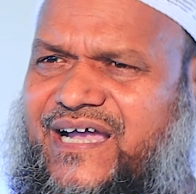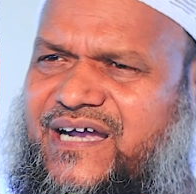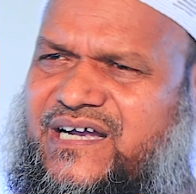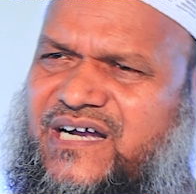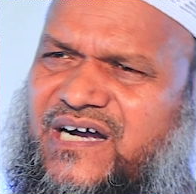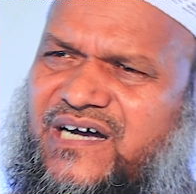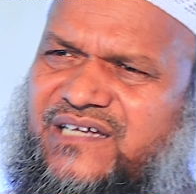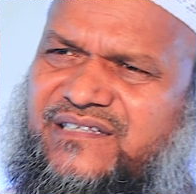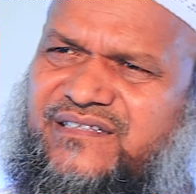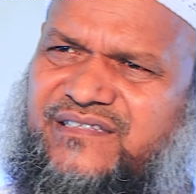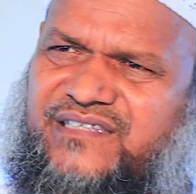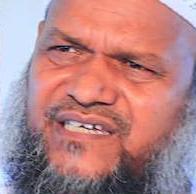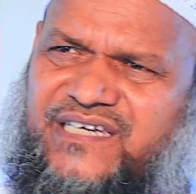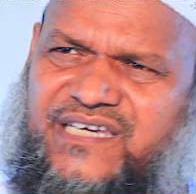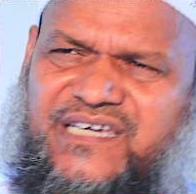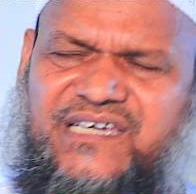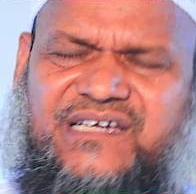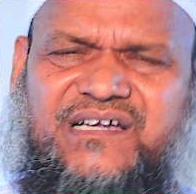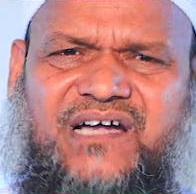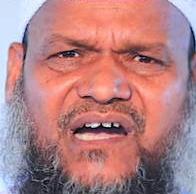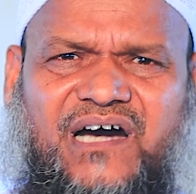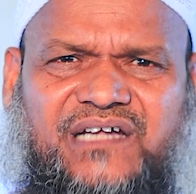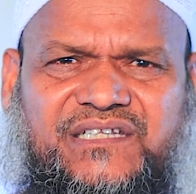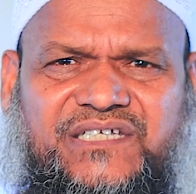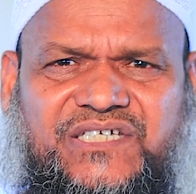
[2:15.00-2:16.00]

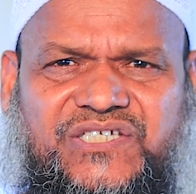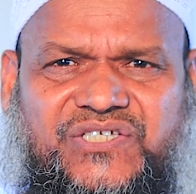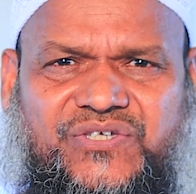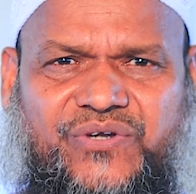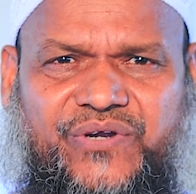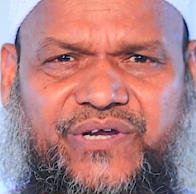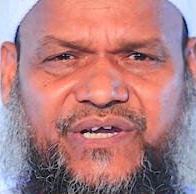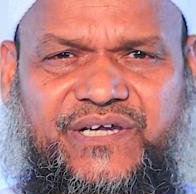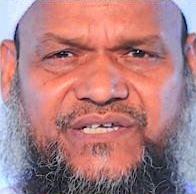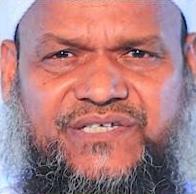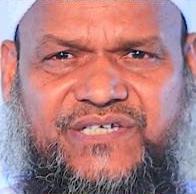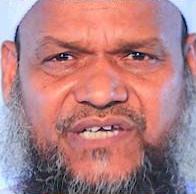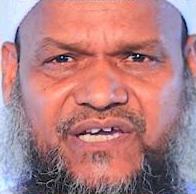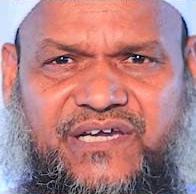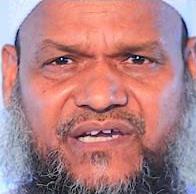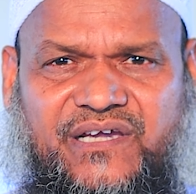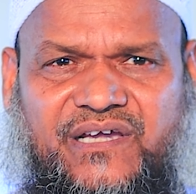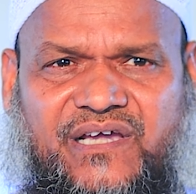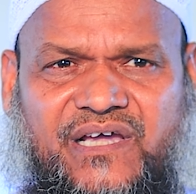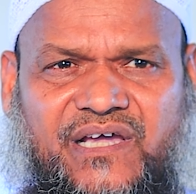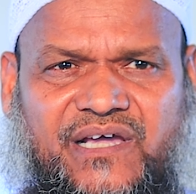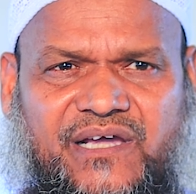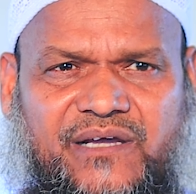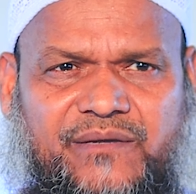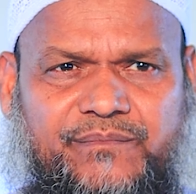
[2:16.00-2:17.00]
একাধিক হাদিস রয়েছে
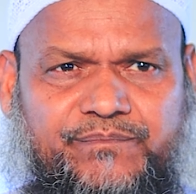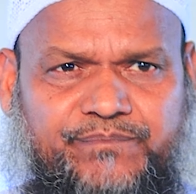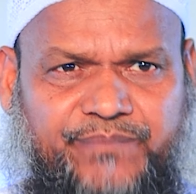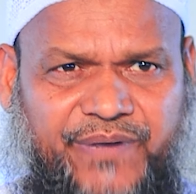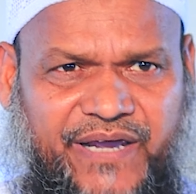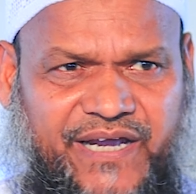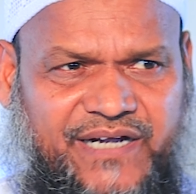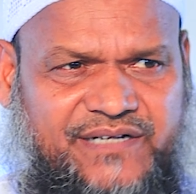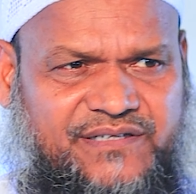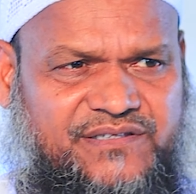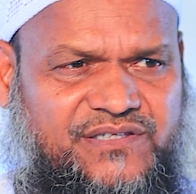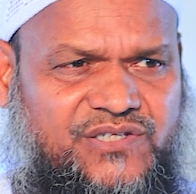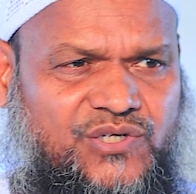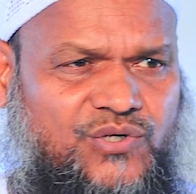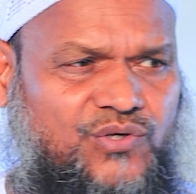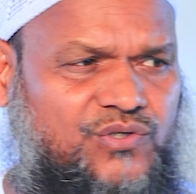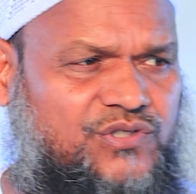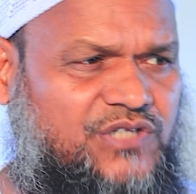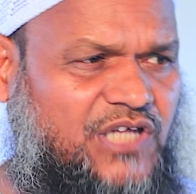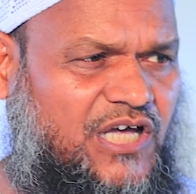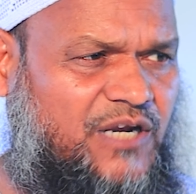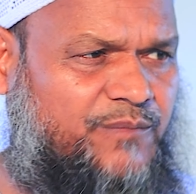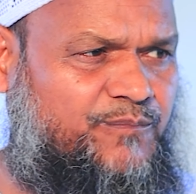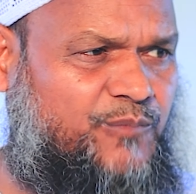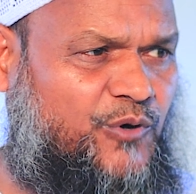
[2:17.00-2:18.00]
ব্যক্তি ও
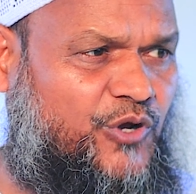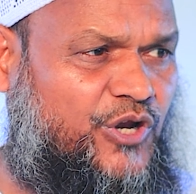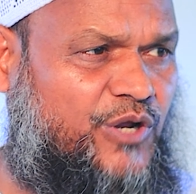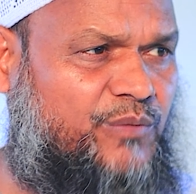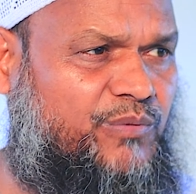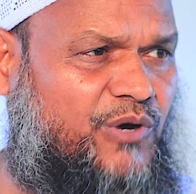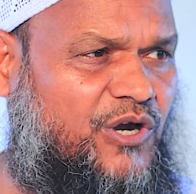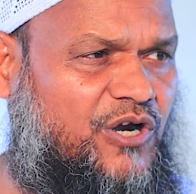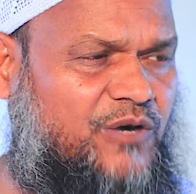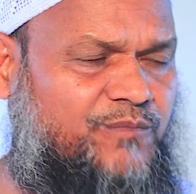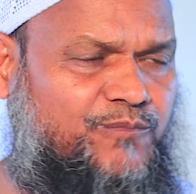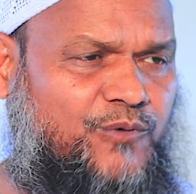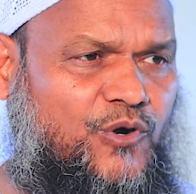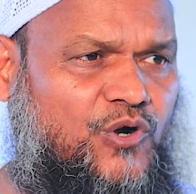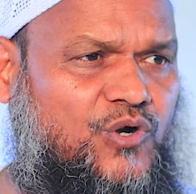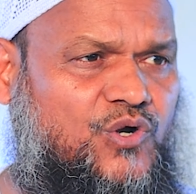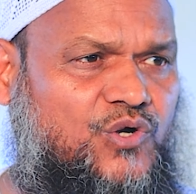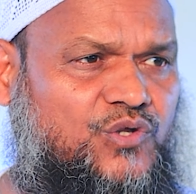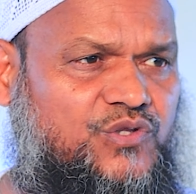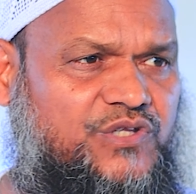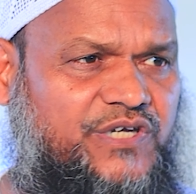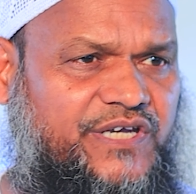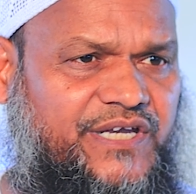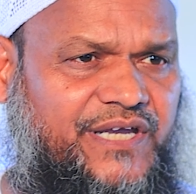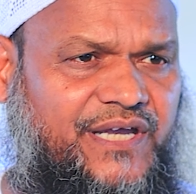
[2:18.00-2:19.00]
তার পরিবারের
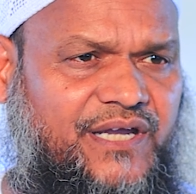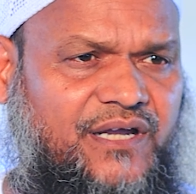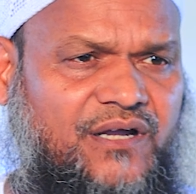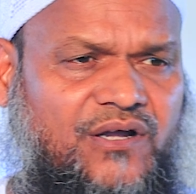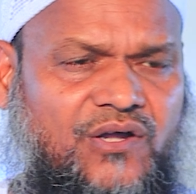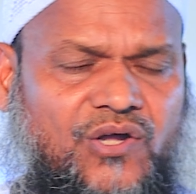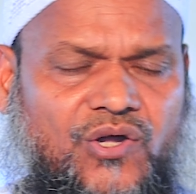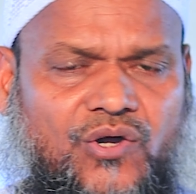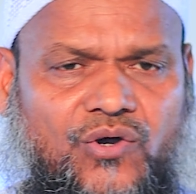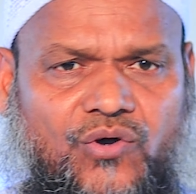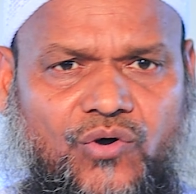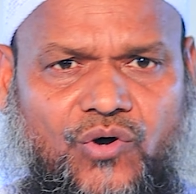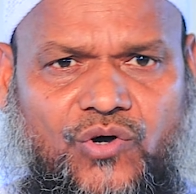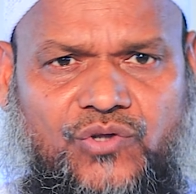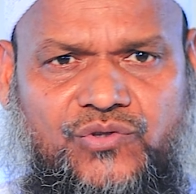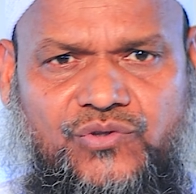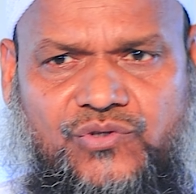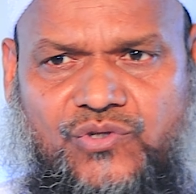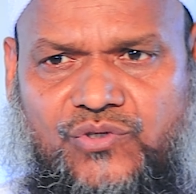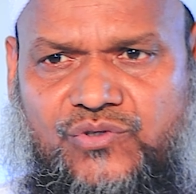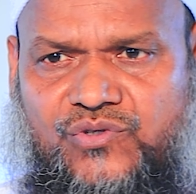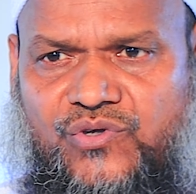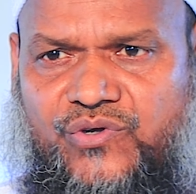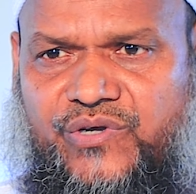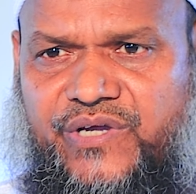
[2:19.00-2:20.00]
পক্ষ থেকে
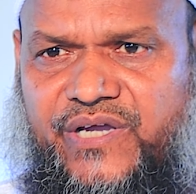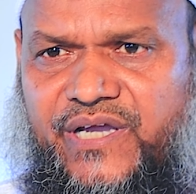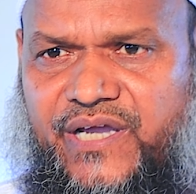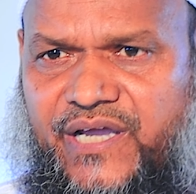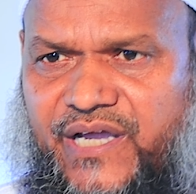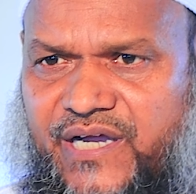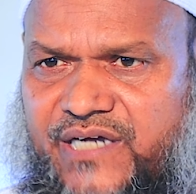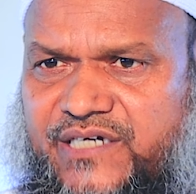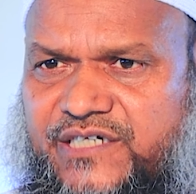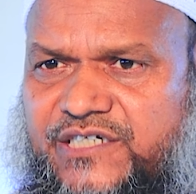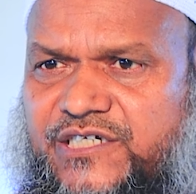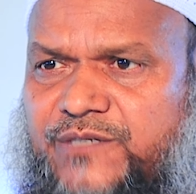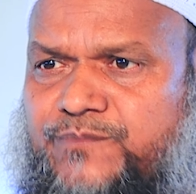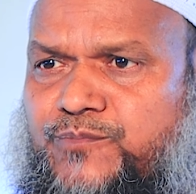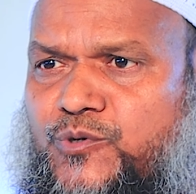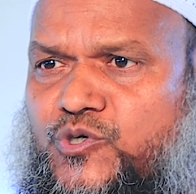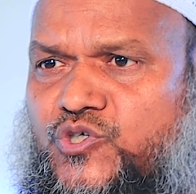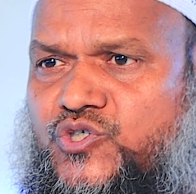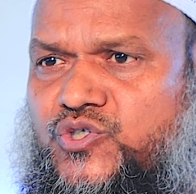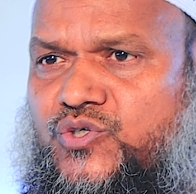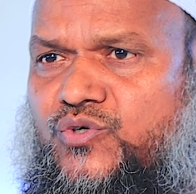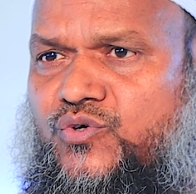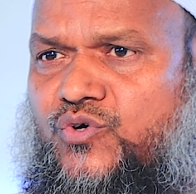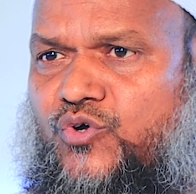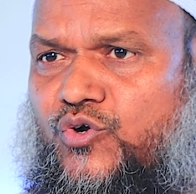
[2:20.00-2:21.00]
অন্তত একটি
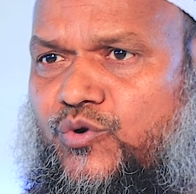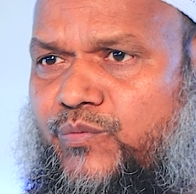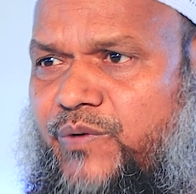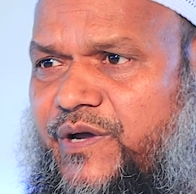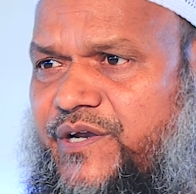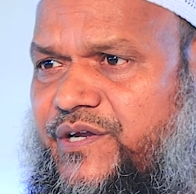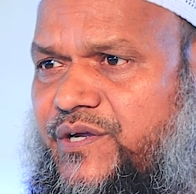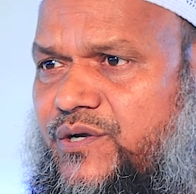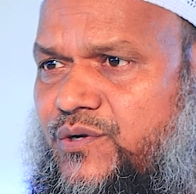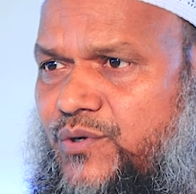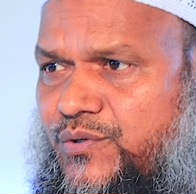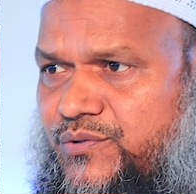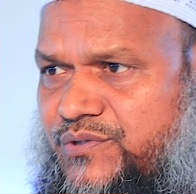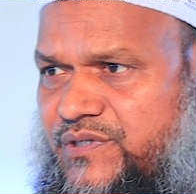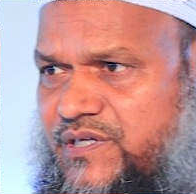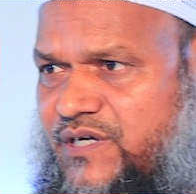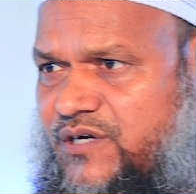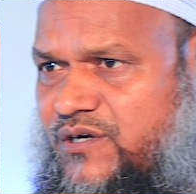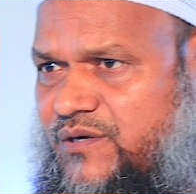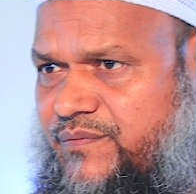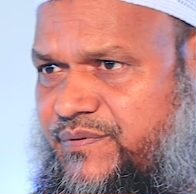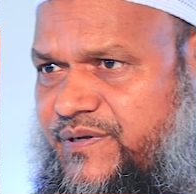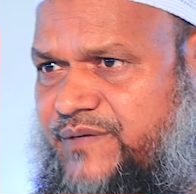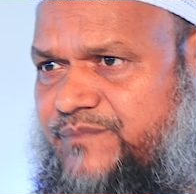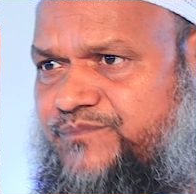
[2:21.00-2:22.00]
পশু কুরবানি করতে
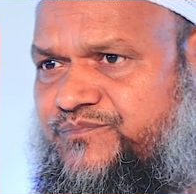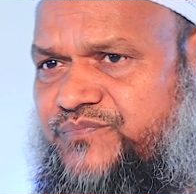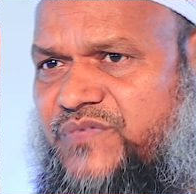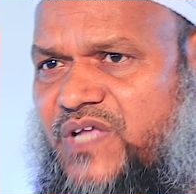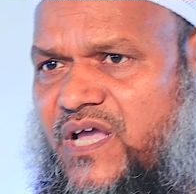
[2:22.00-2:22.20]
হবে